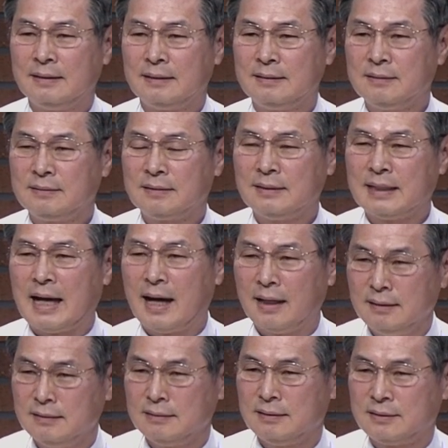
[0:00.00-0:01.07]
뜻을
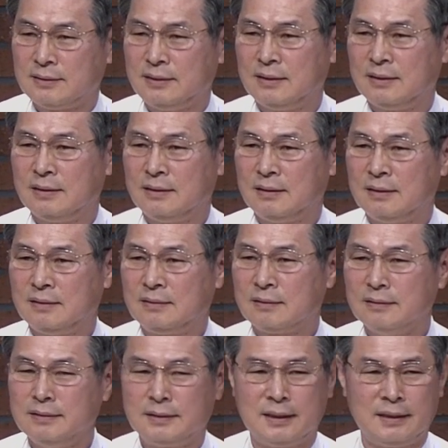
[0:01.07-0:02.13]
아는 것이
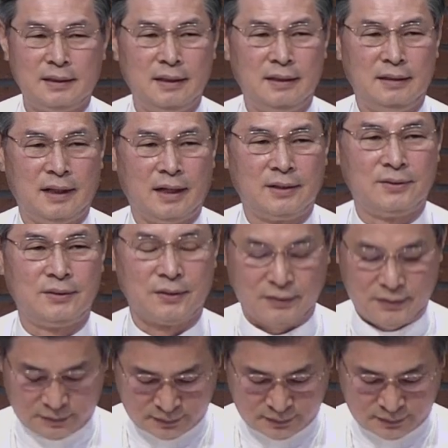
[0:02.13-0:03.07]
전제되어야 되겠죠.